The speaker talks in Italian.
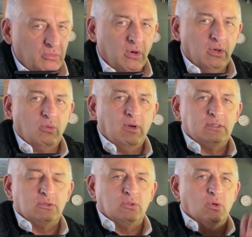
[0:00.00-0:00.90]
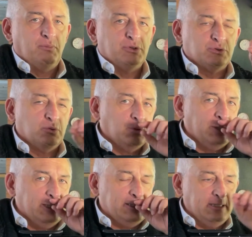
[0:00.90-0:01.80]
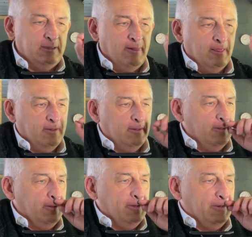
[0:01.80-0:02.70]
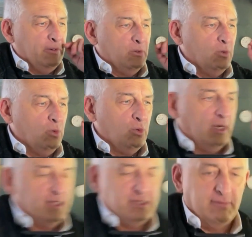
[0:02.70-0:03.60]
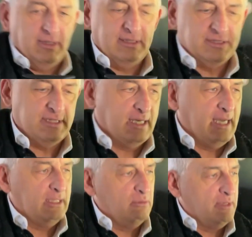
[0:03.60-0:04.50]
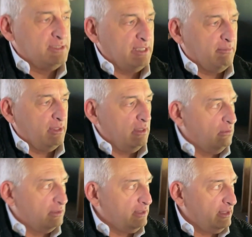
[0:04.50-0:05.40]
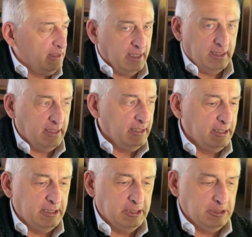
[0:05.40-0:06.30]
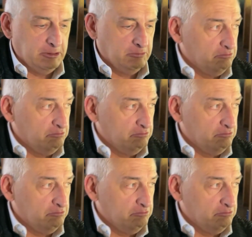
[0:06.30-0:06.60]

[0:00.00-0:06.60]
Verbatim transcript: buono, quattro colpi sono uniti, uno è leggermente staccato ma siamo nell'ordine dei,